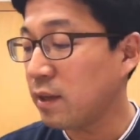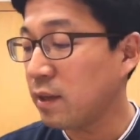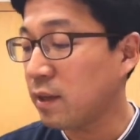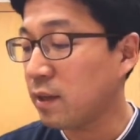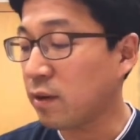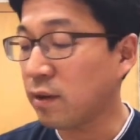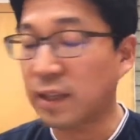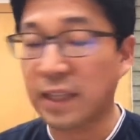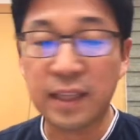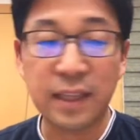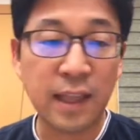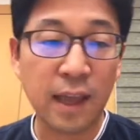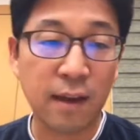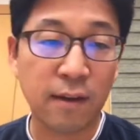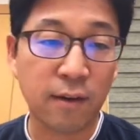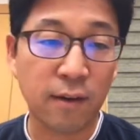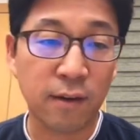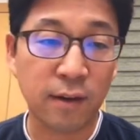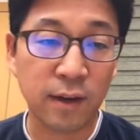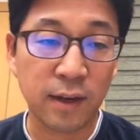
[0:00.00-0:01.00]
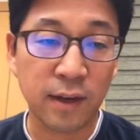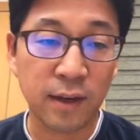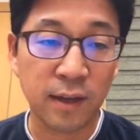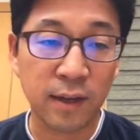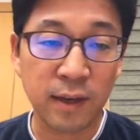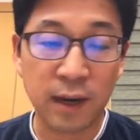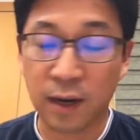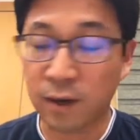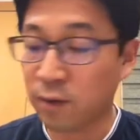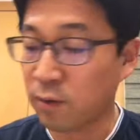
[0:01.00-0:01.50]
이런
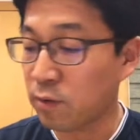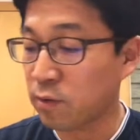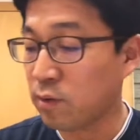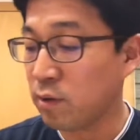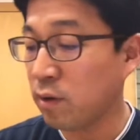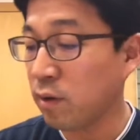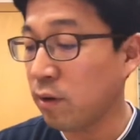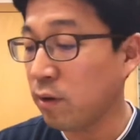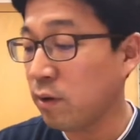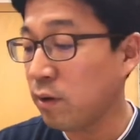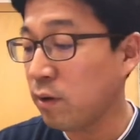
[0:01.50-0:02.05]
인테그럴이라는 거죠.